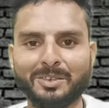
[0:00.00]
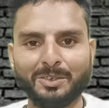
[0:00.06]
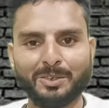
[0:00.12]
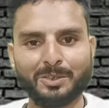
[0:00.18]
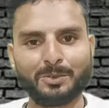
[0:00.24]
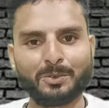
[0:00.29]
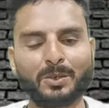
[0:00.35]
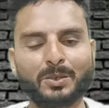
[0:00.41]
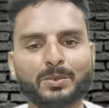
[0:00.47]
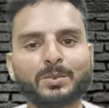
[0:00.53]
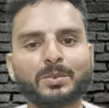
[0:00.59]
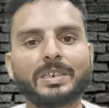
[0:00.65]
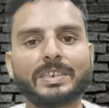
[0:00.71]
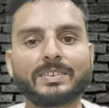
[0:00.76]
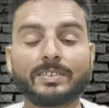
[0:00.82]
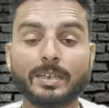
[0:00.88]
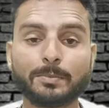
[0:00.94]
तो हेलो दोस्तों
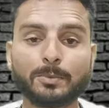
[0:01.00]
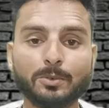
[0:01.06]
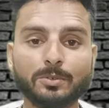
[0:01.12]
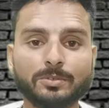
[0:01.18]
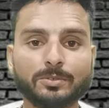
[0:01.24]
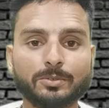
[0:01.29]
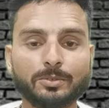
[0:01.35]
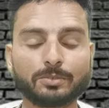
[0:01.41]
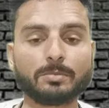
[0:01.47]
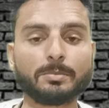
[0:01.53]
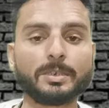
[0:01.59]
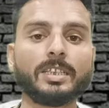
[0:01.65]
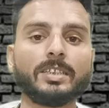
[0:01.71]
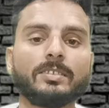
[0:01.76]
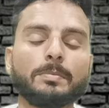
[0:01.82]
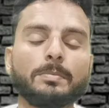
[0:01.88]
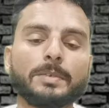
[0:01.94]
कैसे हैं आप लोग दोस्तों मैंने
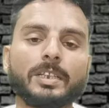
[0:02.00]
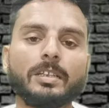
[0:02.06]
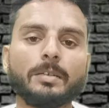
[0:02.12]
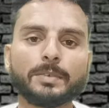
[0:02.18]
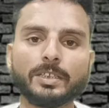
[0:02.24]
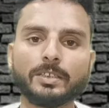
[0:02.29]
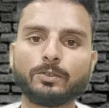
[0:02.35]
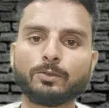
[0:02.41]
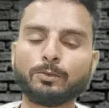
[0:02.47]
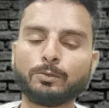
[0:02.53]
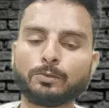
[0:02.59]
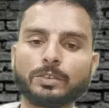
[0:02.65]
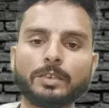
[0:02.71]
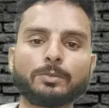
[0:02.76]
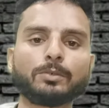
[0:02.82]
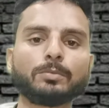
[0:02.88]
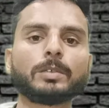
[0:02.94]
इससे पहले अपने
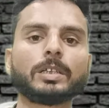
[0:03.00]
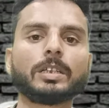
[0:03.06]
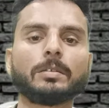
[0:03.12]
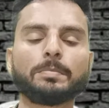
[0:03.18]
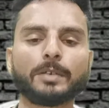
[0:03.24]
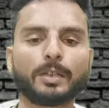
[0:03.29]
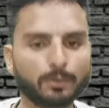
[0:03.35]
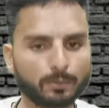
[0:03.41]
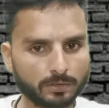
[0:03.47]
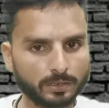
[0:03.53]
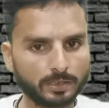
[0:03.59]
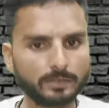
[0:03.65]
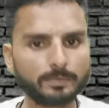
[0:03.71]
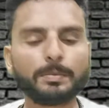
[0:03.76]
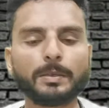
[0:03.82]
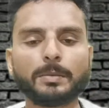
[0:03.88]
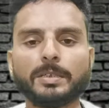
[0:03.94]
दूसरे यूट्यूब चैनल पर
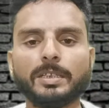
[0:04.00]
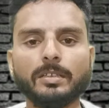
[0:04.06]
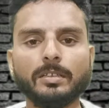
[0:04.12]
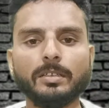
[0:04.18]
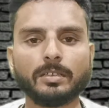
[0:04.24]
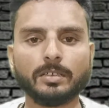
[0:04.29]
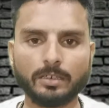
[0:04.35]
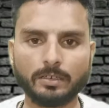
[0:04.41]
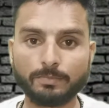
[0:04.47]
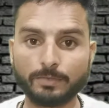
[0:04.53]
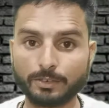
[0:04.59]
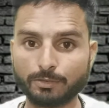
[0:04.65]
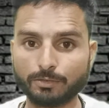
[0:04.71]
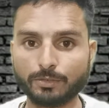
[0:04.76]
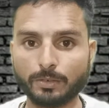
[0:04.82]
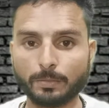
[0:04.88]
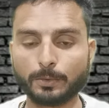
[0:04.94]
इस पर भी
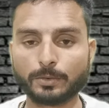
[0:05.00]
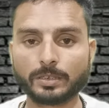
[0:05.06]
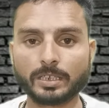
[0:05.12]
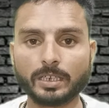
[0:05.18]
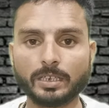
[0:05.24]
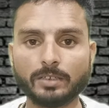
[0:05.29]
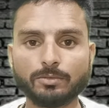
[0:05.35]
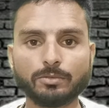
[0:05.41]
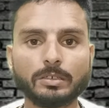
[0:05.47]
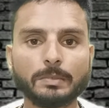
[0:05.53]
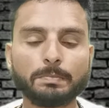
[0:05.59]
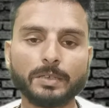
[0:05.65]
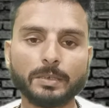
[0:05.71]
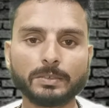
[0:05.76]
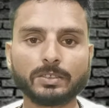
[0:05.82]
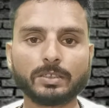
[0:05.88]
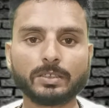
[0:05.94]
वीडियोज अपलोड किए हैं जो कि
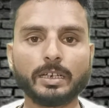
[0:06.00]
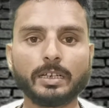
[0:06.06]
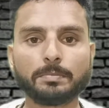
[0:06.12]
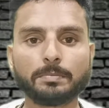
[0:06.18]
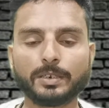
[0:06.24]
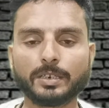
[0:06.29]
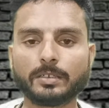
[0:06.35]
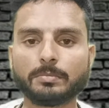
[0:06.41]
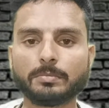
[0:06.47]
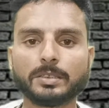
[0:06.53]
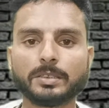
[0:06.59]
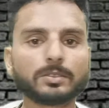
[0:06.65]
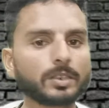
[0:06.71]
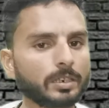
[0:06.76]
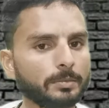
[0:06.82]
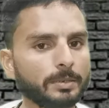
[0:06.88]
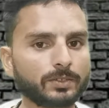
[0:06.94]
पीएम किसान पर
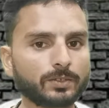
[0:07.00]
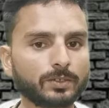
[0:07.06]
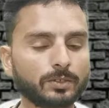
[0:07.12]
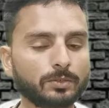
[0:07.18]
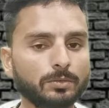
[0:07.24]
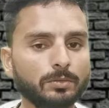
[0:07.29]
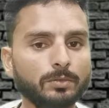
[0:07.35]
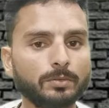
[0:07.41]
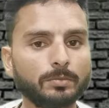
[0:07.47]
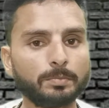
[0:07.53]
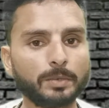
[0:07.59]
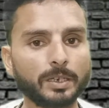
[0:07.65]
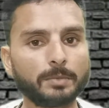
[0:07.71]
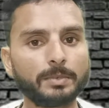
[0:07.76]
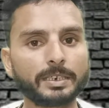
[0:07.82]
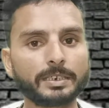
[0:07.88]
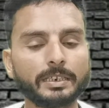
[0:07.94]
मंत्रा डिवाइस के थ्रू
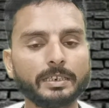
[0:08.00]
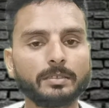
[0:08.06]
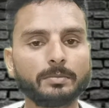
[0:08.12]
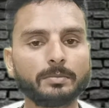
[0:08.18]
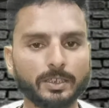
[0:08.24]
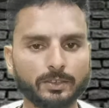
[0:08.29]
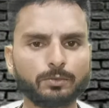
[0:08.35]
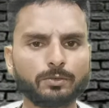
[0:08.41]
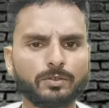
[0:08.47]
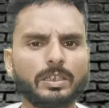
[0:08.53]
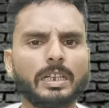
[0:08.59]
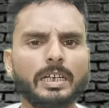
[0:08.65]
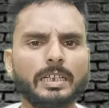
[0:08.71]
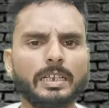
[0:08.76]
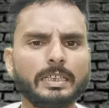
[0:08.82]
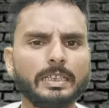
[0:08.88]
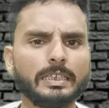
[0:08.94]
बायोमेट्रिक डिवाइस को
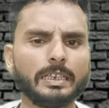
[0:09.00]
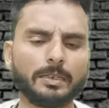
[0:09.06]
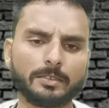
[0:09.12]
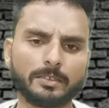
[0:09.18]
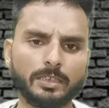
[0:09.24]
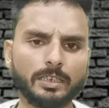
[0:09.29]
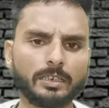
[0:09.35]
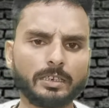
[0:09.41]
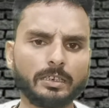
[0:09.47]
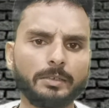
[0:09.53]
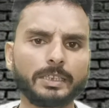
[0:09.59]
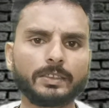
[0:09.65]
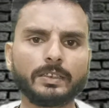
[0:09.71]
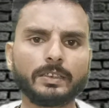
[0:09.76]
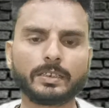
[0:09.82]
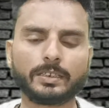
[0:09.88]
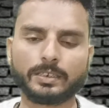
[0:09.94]
चलाने या
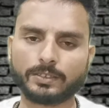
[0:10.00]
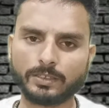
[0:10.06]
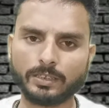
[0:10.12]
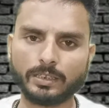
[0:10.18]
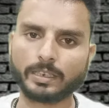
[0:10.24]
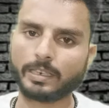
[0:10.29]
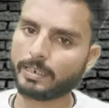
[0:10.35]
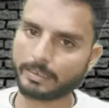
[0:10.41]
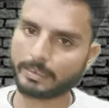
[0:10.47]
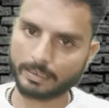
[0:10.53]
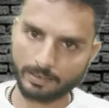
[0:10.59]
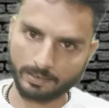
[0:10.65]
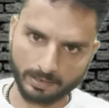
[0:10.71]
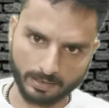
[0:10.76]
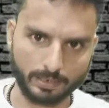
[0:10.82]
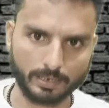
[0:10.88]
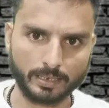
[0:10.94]
के करने से रिलेटेड
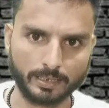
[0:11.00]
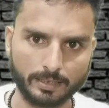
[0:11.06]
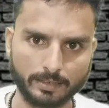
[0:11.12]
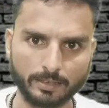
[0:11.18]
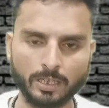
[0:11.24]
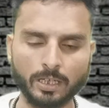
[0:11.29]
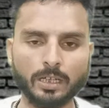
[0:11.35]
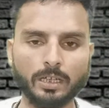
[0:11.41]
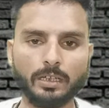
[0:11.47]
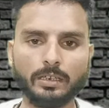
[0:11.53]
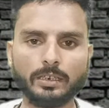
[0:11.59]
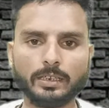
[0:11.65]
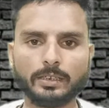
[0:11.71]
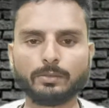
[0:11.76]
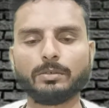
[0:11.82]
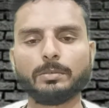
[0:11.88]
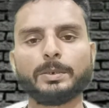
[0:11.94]
ही हैं
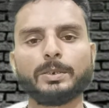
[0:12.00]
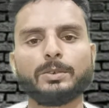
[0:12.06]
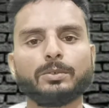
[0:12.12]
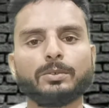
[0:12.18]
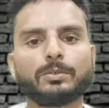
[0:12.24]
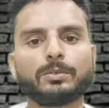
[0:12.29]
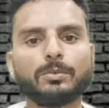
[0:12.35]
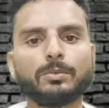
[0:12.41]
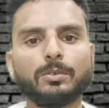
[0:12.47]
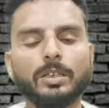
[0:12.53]
लेकिन उन वीडियोज़ को